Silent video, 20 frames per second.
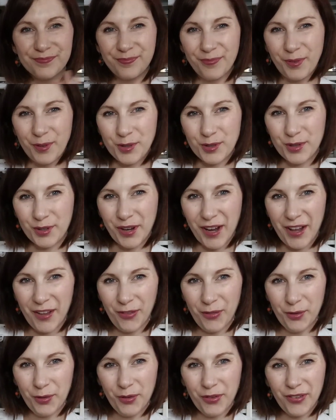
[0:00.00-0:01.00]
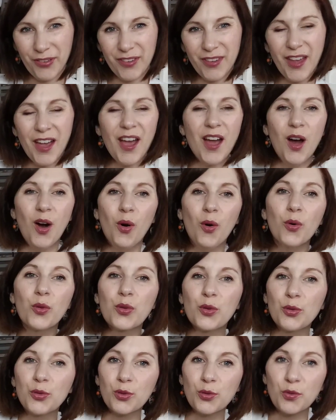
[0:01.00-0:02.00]
Bonjour à tous On
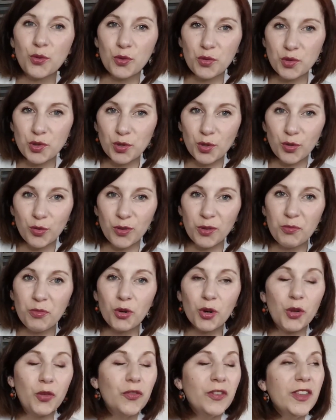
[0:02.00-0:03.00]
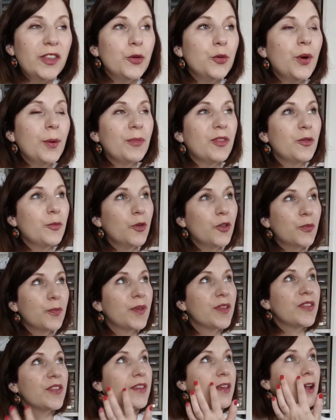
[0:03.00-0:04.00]
se retrouve aujourd'hui pour une vidéo un petit peu
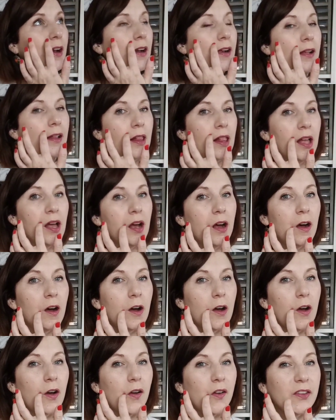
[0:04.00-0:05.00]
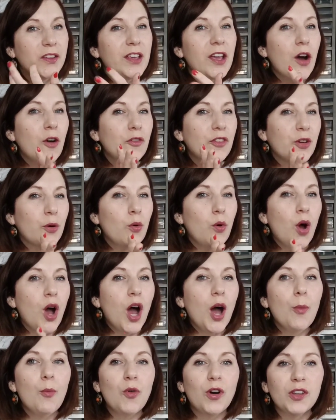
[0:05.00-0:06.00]
spéciale. Euh, il y a environ
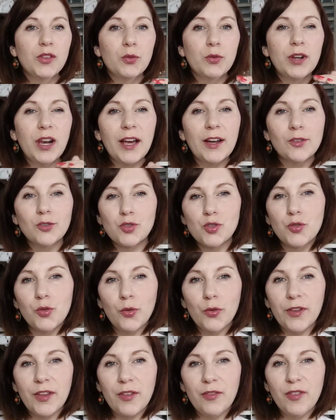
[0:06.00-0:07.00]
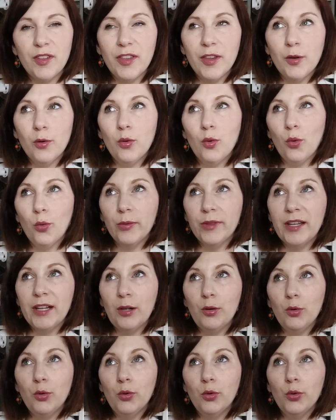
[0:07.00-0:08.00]
un mois, donc là quand je tourne cette vidéo, on est
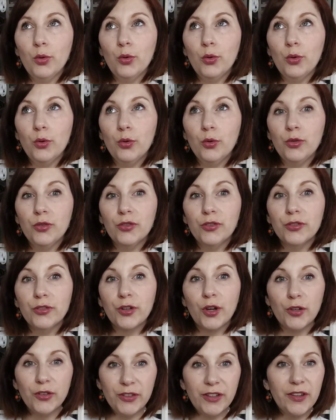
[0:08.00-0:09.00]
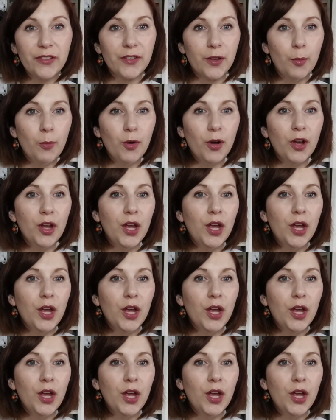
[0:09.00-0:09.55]
le 30 décembre.